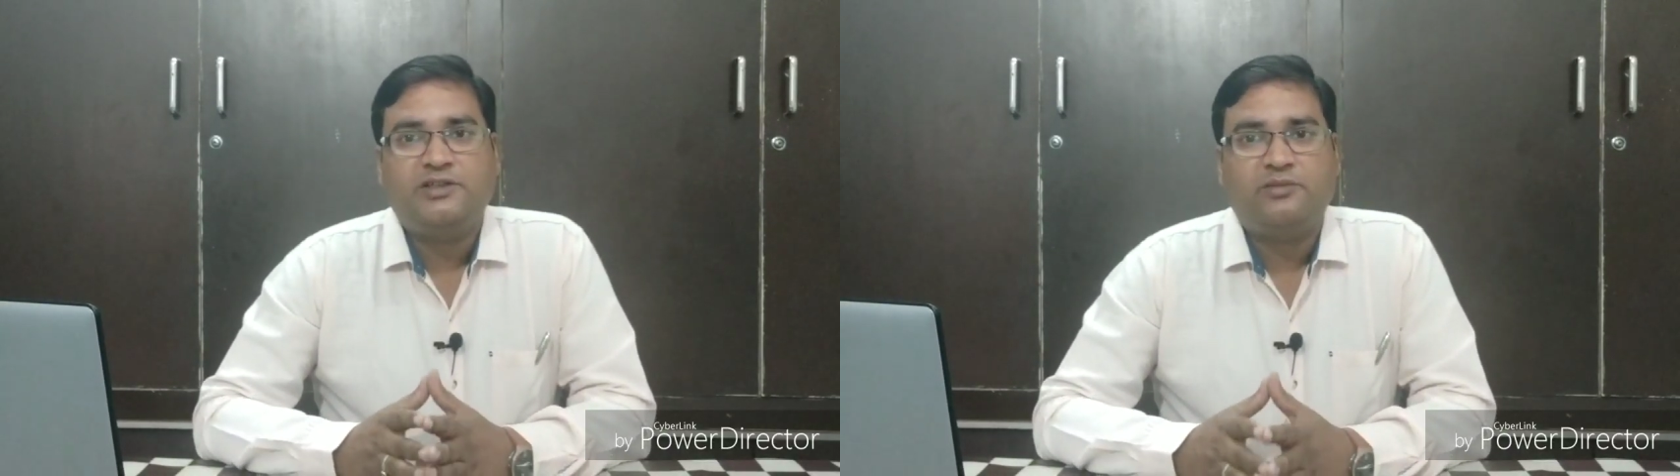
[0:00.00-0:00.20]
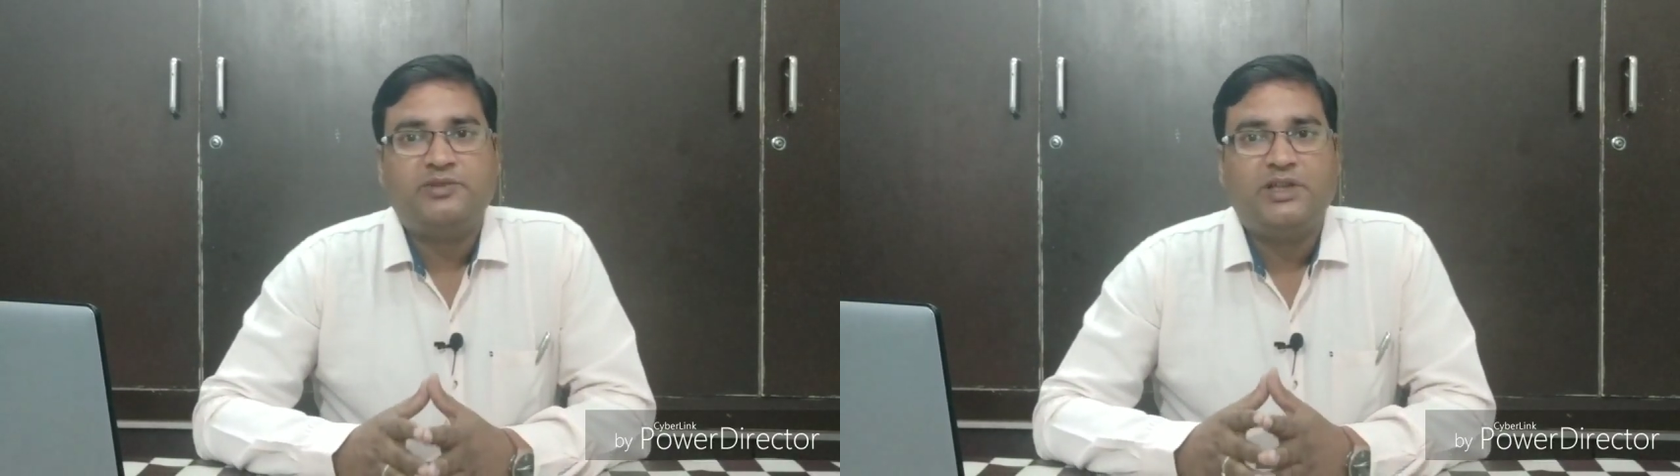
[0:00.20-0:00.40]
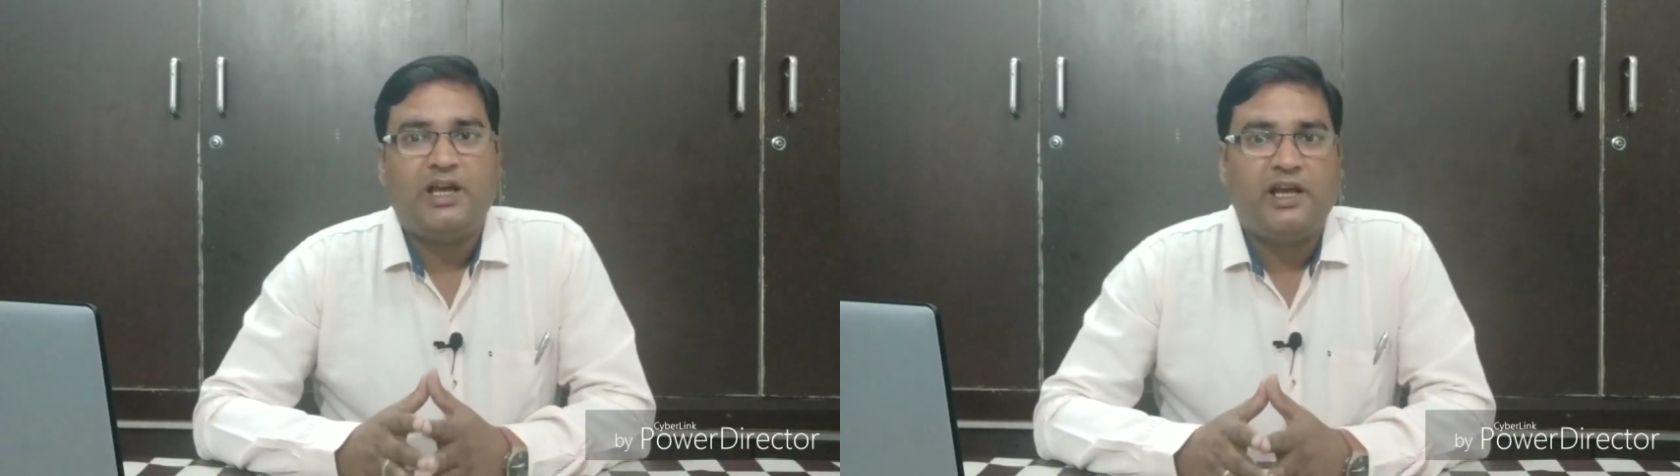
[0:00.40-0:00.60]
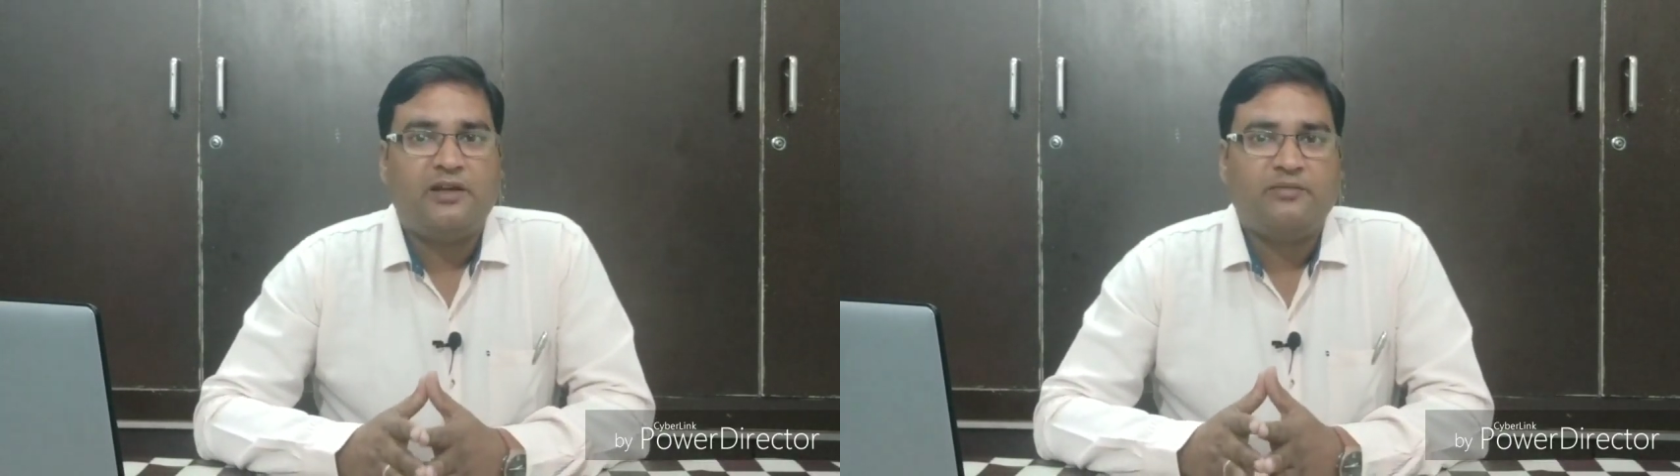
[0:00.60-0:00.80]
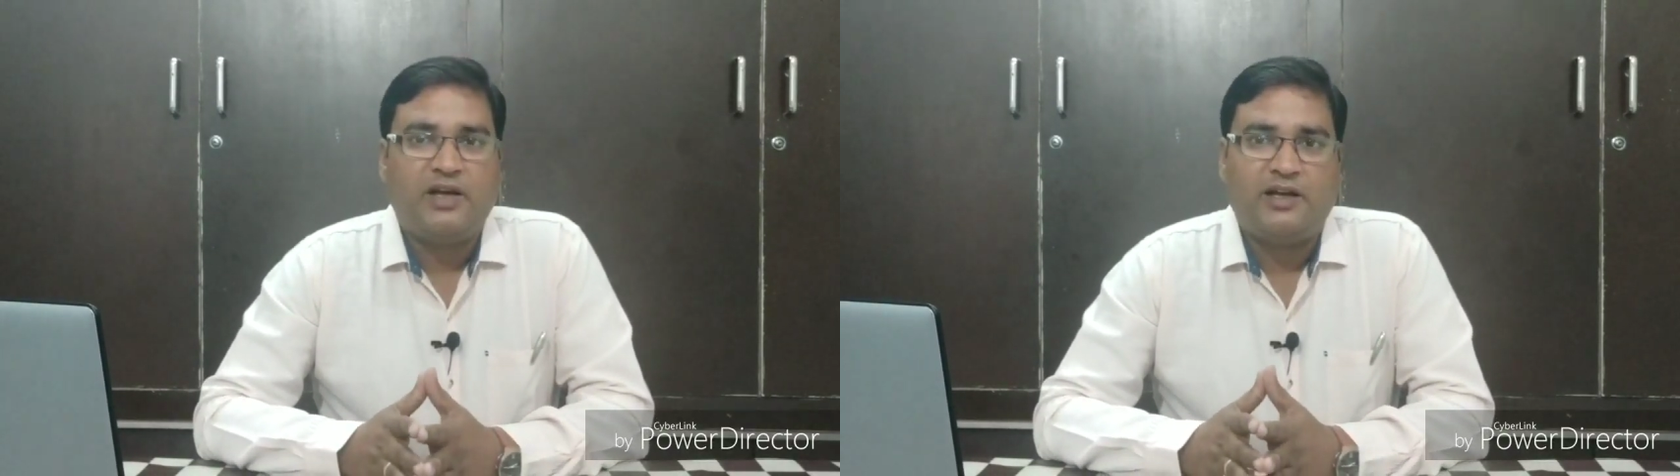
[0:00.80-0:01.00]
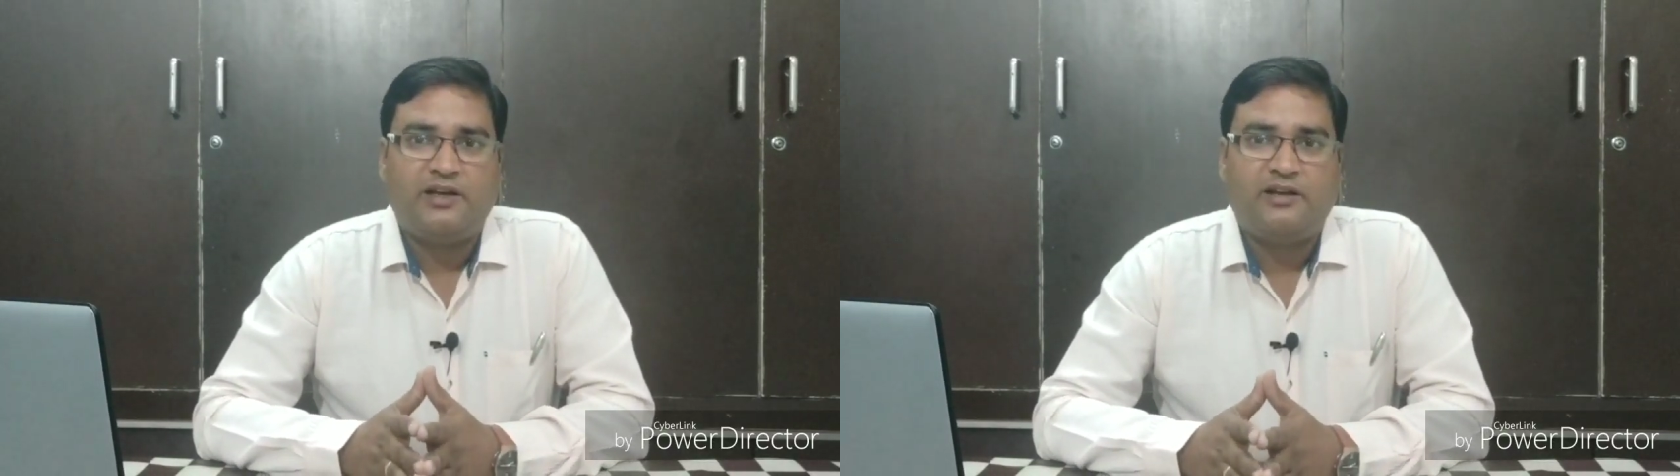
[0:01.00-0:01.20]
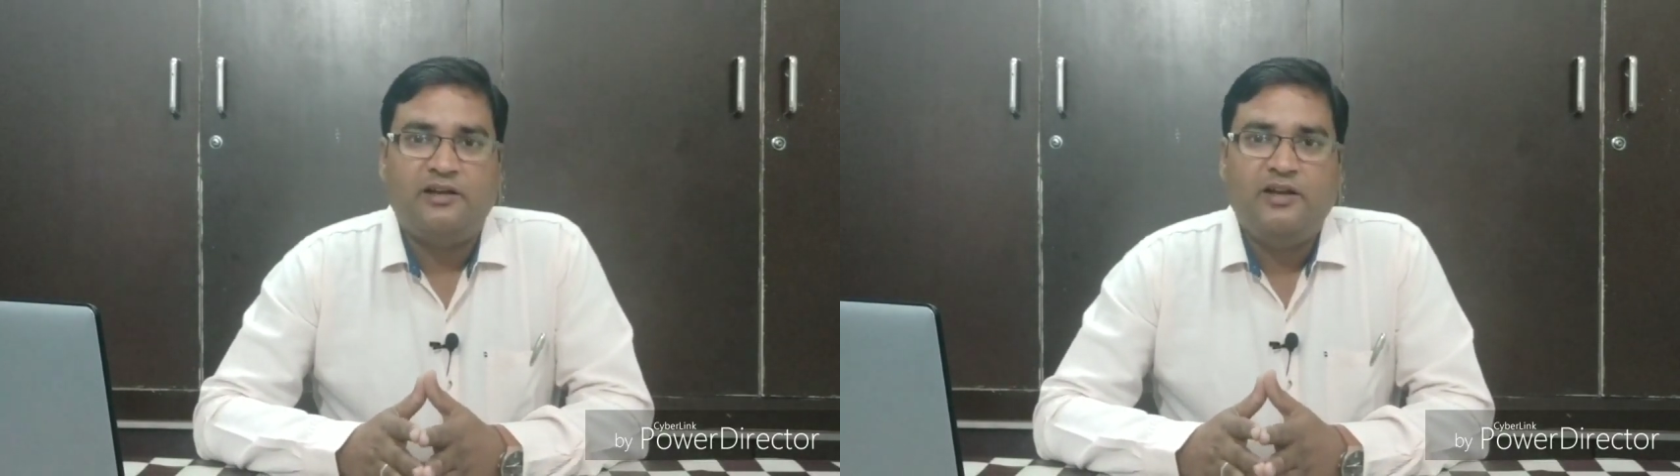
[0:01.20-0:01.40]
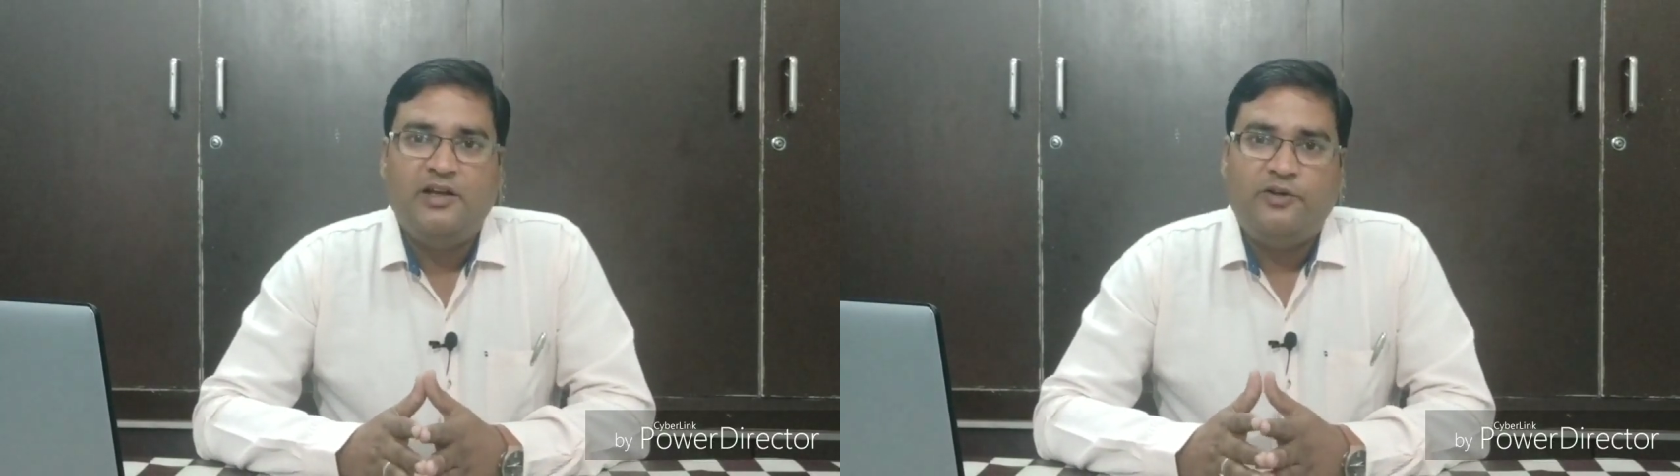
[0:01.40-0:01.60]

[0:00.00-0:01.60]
सबसे अहम कार्य है